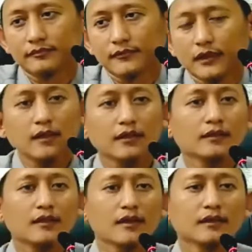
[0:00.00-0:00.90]
Karena
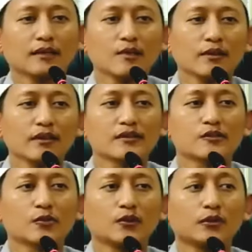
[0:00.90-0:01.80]
kita nggak tahu ini
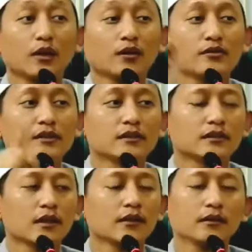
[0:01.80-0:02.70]
sesuatu yang Allah
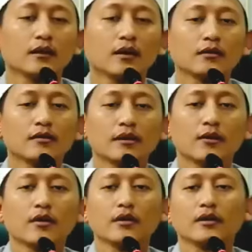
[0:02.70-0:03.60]
cintai, ini Allah
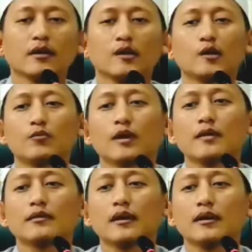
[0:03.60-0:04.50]
ridhoi kalau
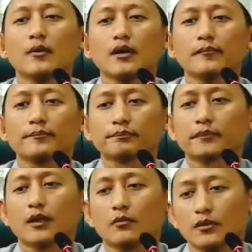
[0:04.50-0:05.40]
bukan dari wah,
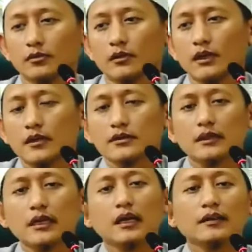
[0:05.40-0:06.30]
wahyu.
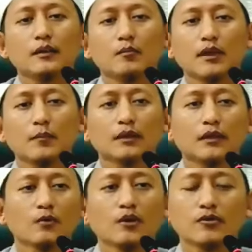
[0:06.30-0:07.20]
Sedangkan yang
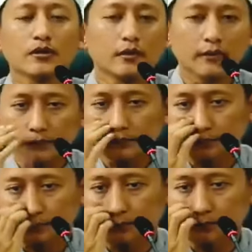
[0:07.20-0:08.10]
mendapatkan wahyu siapa?
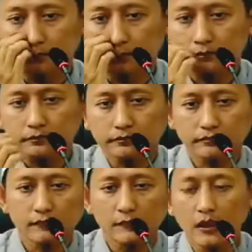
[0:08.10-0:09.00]

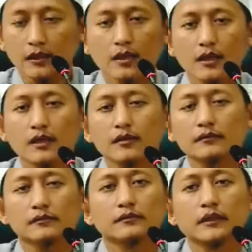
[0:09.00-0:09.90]
Ada nggak
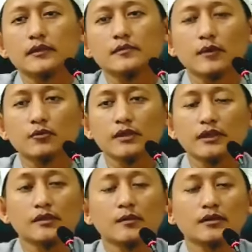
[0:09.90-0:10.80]
ya manusia
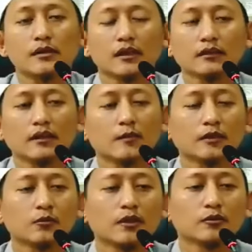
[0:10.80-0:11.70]
di zaman sekarang yang
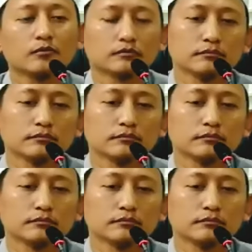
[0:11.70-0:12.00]
dapat wahyu?